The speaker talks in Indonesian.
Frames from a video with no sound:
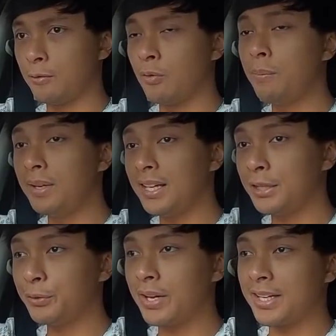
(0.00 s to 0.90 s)
gue beli
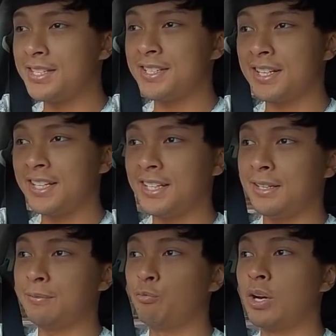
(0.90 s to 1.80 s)
ini tuh nggak ngincar
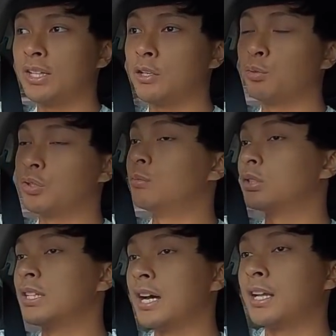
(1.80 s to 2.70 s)
ini buat
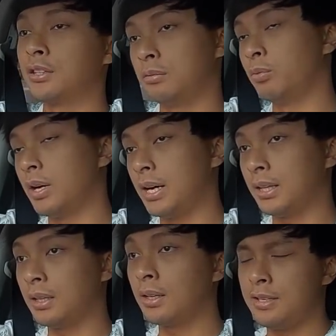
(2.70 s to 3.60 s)
kebut-kebutan atau
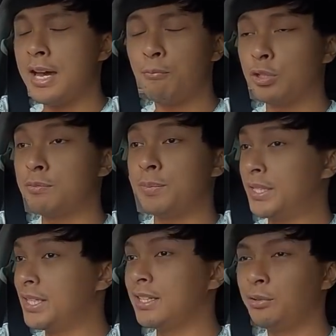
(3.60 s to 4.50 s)
buat ya buat
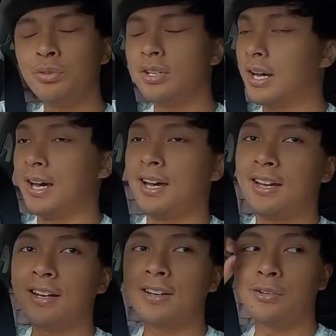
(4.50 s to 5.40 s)
speeding gitu enggak
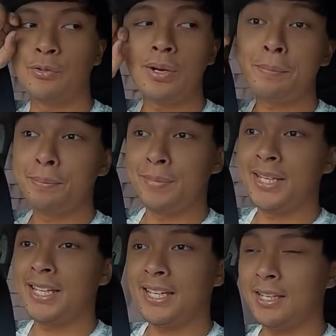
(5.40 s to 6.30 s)
gue
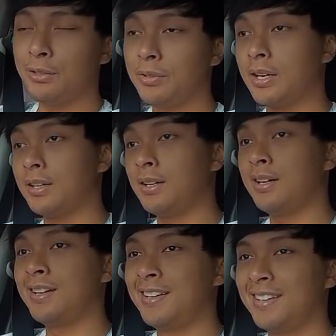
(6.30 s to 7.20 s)
milih ini tuh
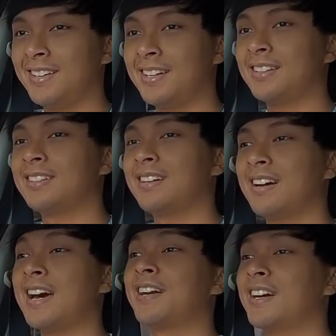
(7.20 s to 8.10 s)
karena
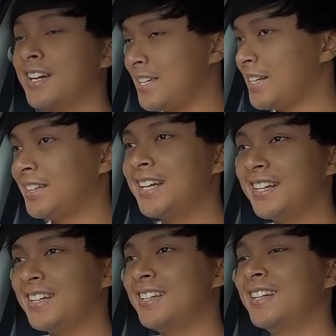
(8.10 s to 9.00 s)
karena keiritannya